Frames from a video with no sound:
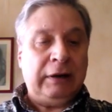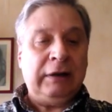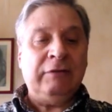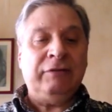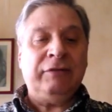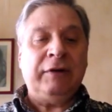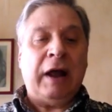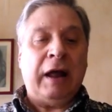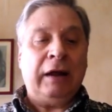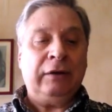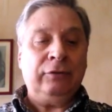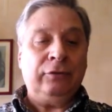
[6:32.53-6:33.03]
re
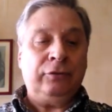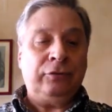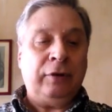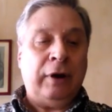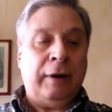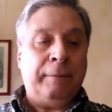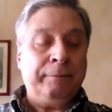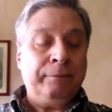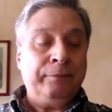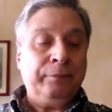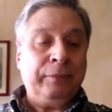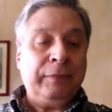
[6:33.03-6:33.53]
di
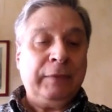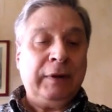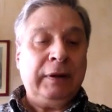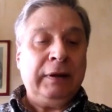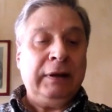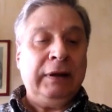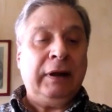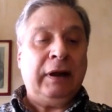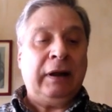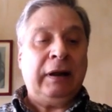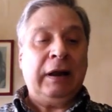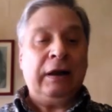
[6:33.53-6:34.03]
Francia,
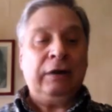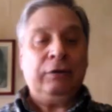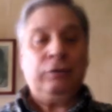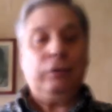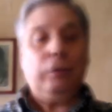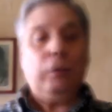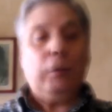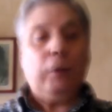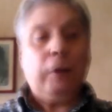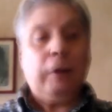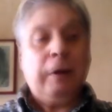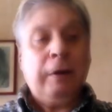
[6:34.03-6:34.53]
il re
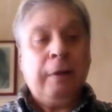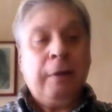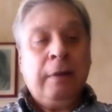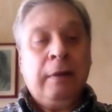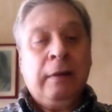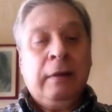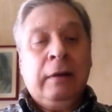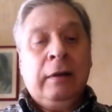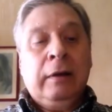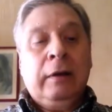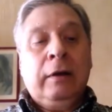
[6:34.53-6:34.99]
sole.